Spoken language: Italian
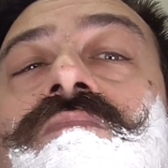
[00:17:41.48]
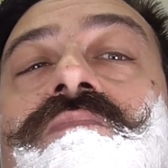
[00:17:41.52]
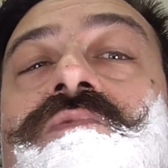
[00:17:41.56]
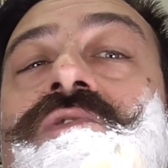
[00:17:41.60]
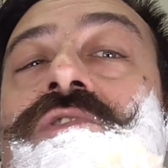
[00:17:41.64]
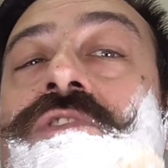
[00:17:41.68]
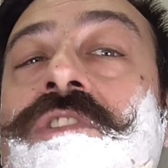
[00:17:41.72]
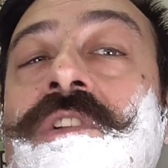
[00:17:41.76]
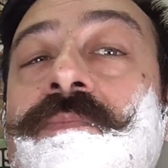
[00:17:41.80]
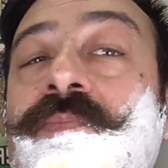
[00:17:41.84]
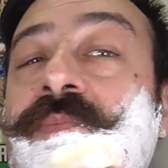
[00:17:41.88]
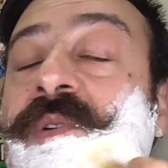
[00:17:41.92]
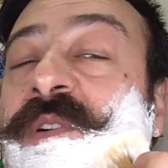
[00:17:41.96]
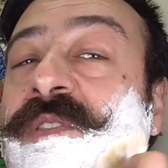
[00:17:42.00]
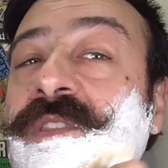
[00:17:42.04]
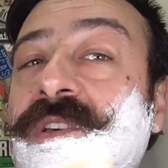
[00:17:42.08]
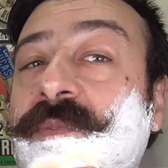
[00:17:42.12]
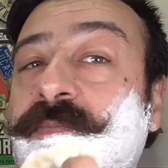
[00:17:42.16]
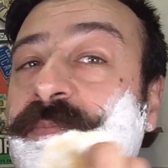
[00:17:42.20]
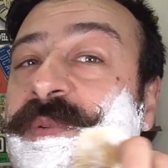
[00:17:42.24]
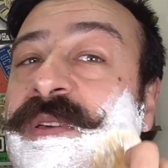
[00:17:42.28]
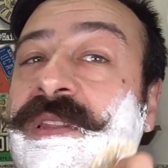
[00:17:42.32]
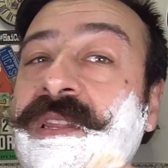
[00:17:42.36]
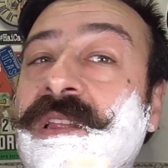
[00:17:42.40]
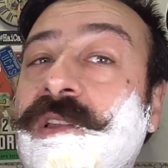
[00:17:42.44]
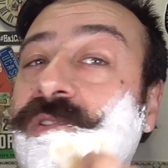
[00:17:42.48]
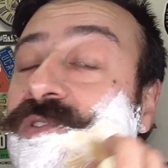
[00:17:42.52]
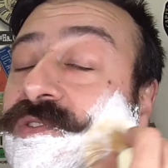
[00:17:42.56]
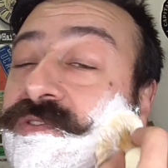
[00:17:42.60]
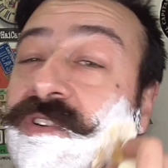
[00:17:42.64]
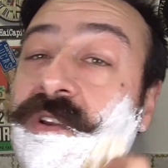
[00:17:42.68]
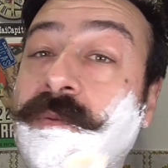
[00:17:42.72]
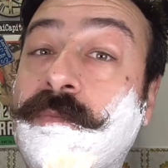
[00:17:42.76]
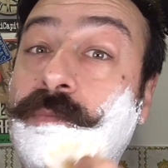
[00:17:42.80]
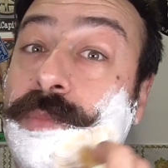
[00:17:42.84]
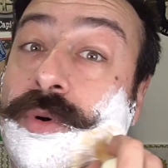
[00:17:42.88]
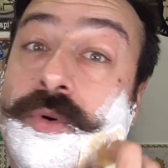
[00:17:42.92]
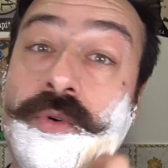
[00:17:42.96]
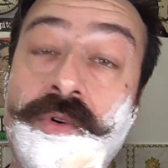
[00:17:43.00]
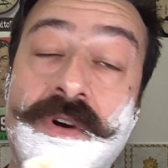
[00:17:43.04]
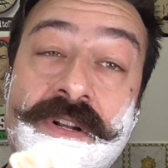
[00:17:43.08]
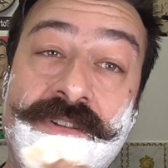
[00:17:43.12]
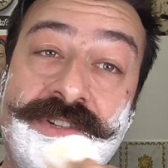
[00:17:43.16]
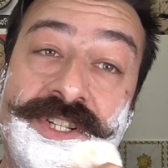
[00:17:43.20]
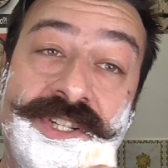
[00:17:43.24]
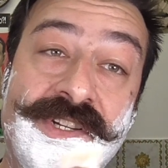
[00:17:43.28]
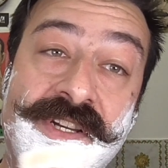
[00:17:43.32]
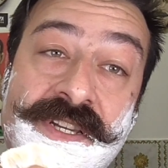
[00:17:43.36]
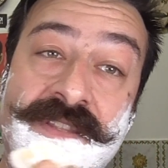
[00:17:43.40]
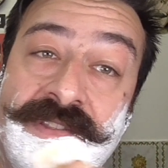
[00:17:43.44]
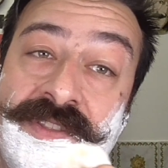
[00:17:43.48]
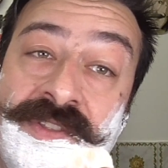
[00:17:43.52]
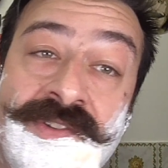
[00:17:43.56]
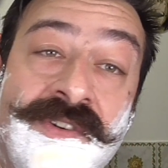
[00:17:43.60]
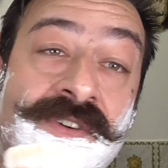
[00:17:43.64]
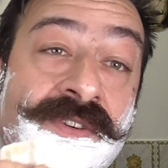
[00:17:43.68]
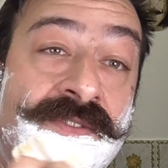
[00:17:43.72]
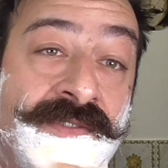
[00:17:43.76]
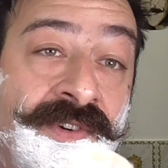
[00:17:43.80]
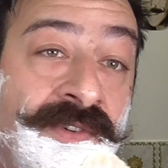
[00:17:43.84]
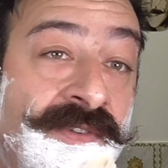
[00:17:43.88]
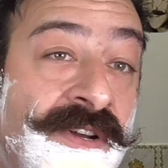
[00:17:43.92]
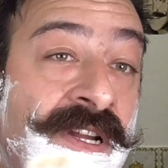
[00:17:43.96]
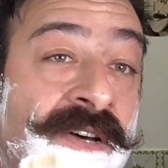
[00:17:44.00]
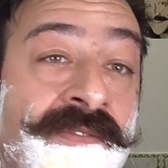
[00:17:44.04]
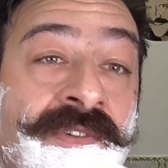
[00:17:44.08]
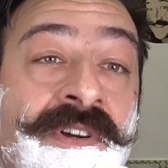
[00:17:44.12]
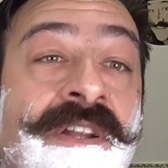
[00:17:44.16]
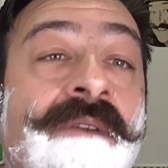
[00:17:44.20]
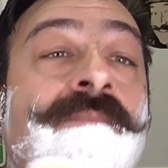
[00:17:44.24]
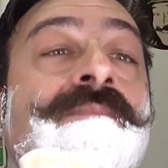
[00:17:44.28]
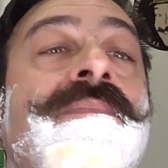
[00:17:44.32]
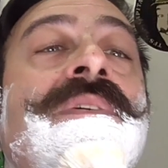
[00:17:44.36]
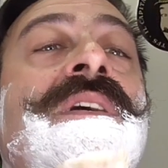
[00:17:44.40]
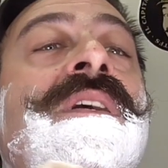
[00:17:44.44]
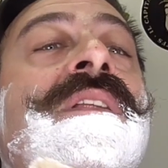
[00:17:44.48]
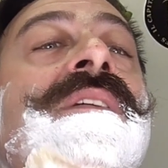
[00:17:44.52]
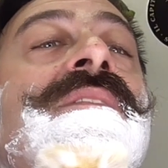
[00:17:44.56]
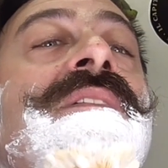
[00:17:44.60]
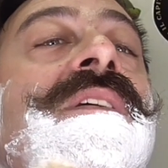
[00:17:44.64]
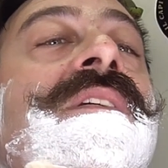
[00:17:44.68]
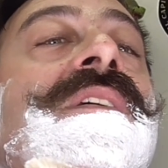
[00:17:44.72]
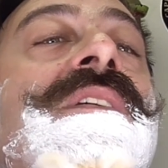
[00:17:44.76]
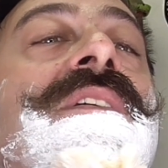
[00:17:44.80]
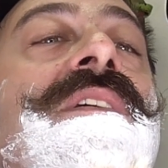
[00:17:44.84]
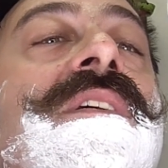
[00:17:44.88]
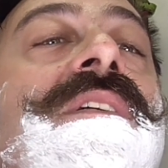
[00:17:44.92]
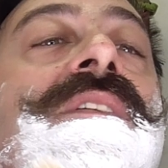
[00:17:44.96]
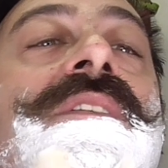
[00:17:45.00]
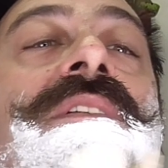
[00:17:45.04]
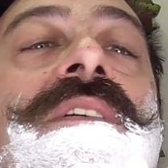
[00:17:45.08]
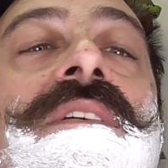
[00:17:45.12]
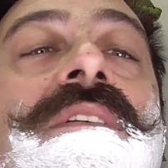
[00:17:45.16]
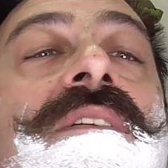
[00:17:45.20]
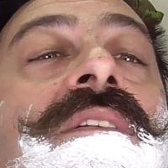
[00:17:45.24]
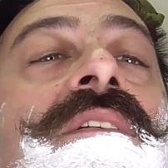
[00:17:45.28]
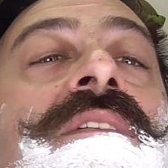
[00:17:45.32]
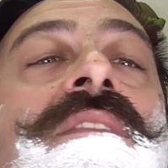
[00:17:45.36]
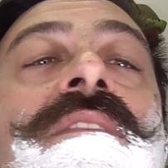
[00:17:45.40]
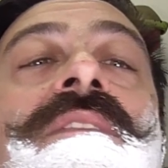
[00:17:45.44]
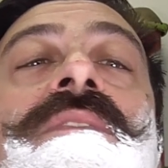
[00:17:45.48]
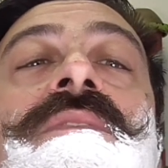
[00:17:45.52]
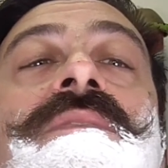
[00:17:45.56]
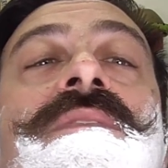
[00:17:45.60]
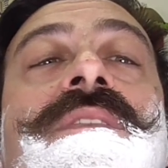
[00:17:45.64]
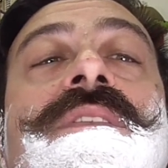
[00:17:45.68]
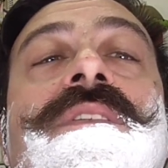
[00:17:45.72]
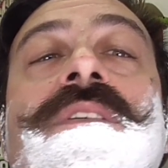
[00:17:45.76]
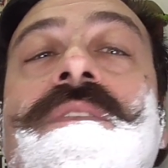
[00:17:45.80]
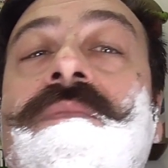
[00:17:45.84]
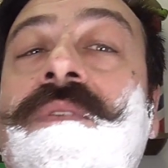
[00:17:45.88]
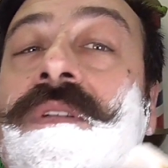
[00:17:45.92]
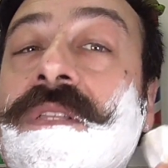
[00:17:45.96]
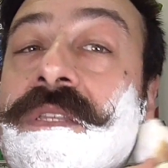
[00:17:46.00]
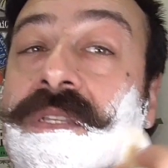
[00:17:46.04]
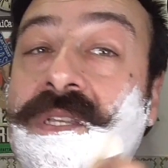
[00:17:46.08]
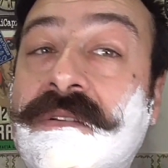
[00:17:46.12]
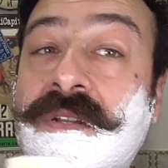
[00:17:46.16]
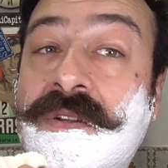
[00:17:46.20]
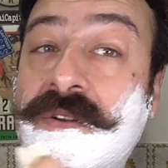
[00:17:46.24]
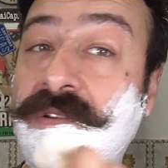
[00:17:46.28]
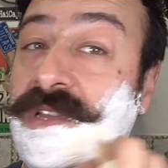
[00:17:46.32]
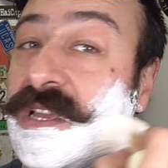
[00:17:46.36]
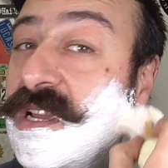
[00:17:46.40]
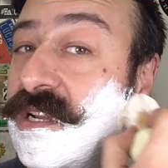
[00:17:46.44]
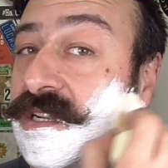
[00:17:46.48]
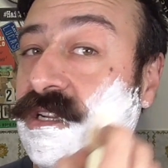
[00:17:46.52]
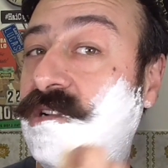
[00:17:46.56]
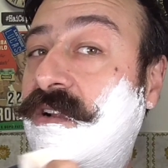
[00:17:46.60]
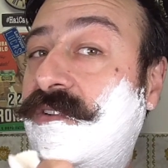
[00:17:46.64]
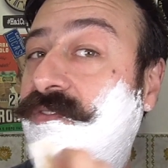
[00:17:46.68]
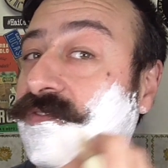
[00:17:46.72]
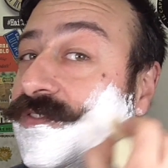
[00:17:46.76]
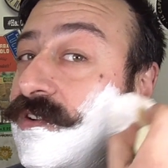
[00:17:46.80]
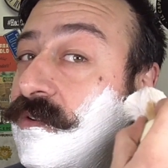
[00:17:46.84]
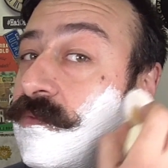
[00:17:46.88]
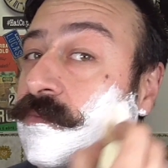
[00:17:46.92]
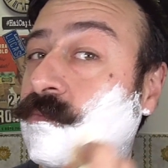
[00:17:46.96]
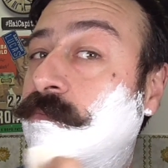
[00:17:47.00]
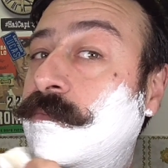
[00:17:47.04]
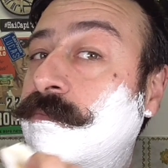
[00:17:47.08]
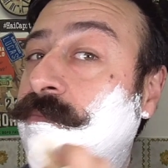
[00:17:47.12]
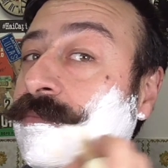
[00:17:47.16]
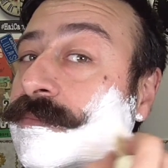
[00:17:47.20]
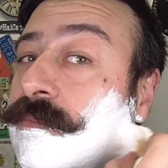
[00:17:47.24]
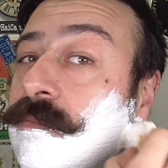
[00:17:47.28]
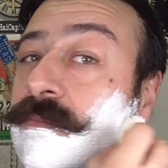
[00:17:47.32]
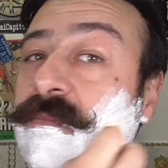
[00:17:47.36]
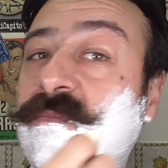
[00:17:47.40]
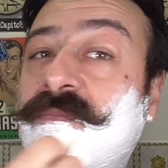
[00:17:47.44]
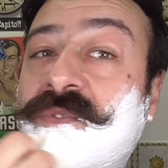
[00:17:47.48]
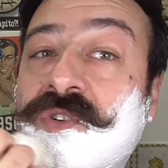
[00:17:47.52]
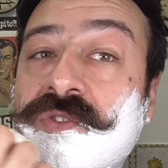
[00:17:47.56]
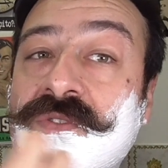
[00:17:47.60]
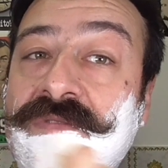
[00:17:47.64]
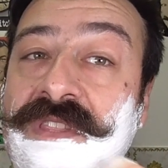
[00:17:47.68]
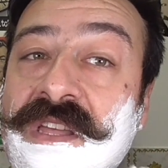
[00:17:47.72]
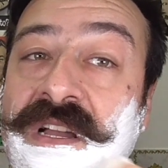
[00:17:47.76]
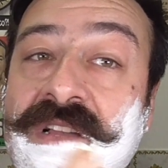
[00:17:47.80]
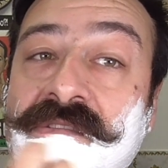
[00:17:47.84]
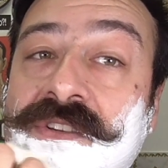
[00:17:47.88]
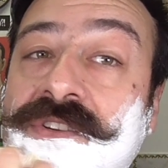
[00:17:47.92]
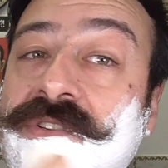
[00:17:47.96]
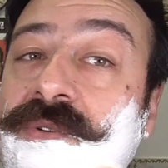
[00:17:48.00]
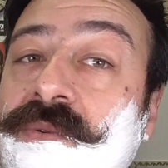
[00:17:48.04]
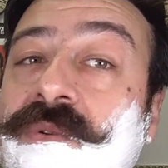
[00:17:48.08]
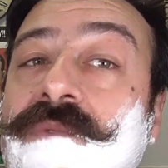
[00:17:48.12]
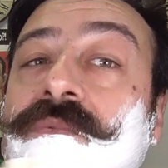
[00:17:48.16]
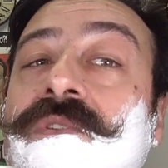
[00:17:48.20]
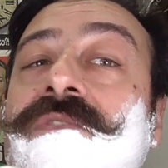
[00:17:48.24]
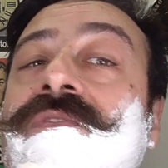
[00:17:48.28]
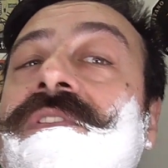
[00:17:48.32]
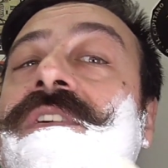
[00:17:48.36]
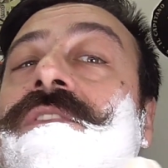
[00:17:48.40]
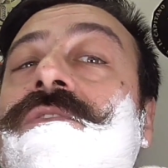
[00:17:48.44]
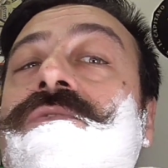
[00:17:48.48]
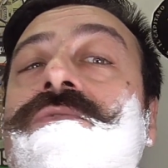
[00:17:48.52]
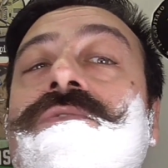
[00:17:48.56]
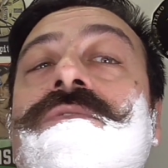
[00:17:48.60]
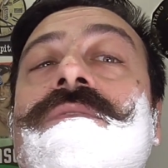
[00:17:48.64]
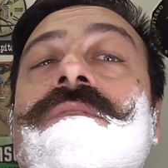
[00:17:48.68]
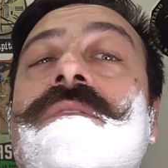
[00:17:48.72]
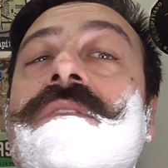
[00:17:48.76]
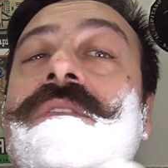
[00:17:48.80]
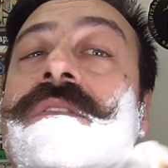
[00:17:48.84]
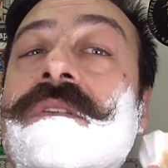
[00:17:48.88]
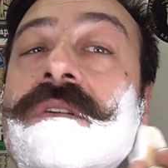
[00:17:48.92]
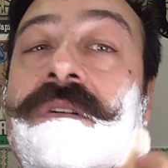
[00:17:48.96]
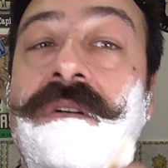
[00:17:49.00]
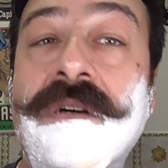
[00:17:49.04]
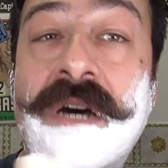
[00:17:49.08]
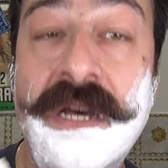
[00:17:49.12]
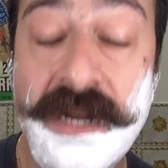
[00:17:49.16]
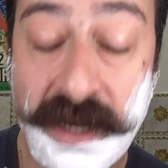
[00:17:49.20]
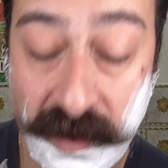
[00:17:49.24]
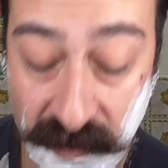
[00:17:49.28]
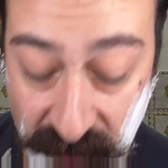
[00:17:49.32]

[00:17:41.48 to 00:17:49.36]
Purtroppo quando il pennello fa il buco al centro, non lavora bene e di conseguenza non riesce a fare un montaggio proprio fatto a